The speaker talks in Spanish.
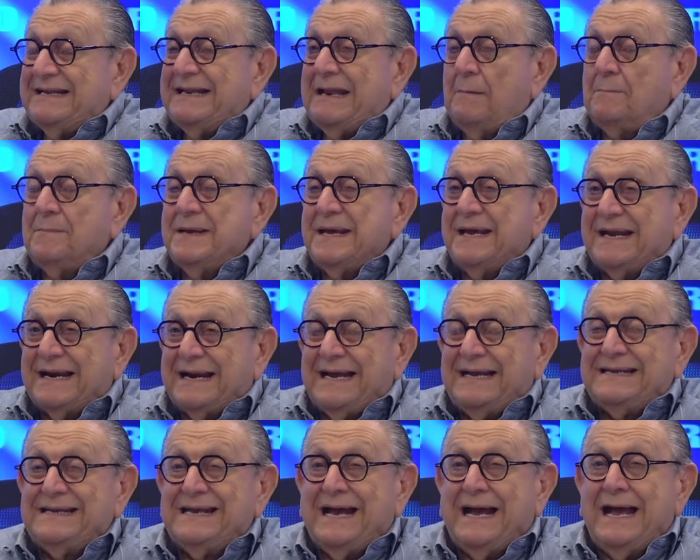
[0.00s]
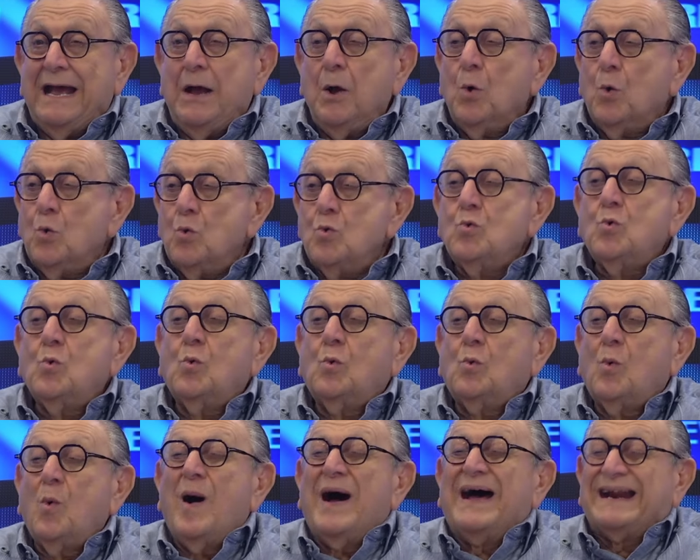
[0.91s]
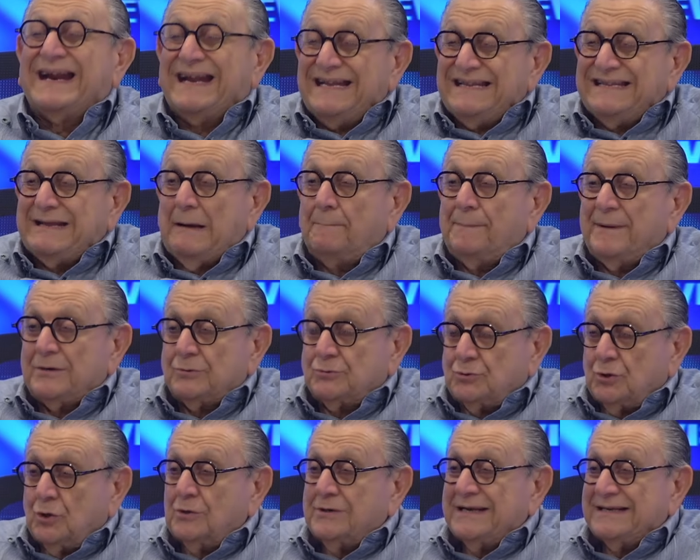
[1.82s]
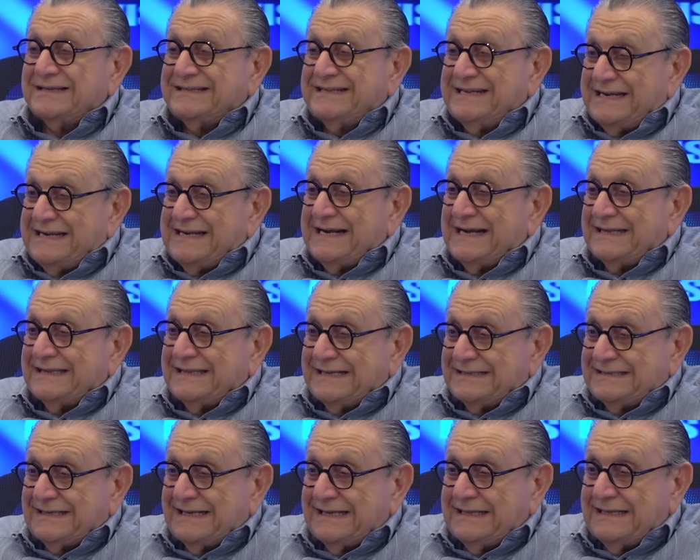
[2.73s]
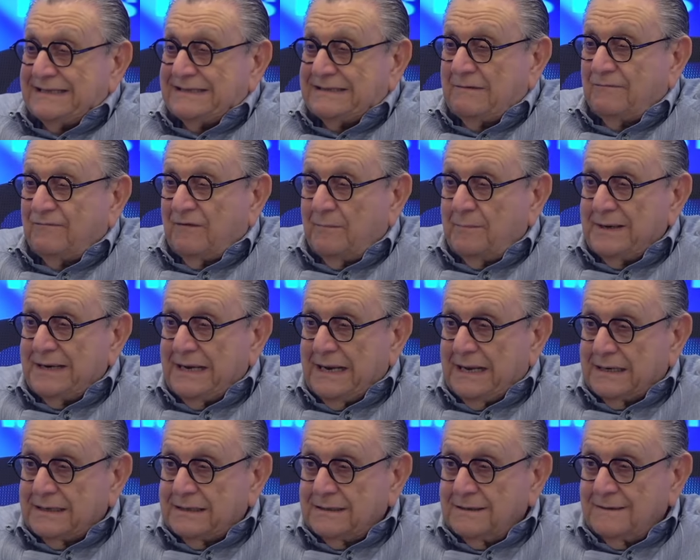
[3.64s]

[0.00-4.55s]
la migraña, un 40 personas tienen antecedentes familiares.